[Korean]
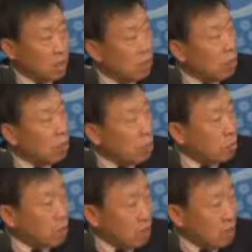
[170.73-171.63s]
그렇게
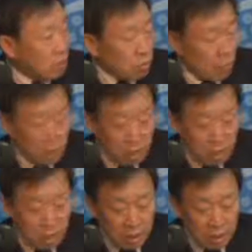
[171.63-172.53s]
와버리기 때문에
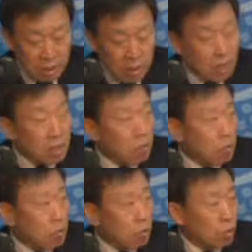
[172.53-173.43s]

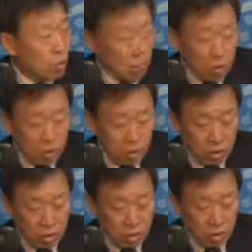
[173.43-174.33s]
개선하는데도
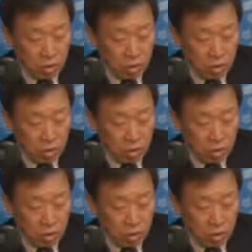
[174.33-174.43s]
이제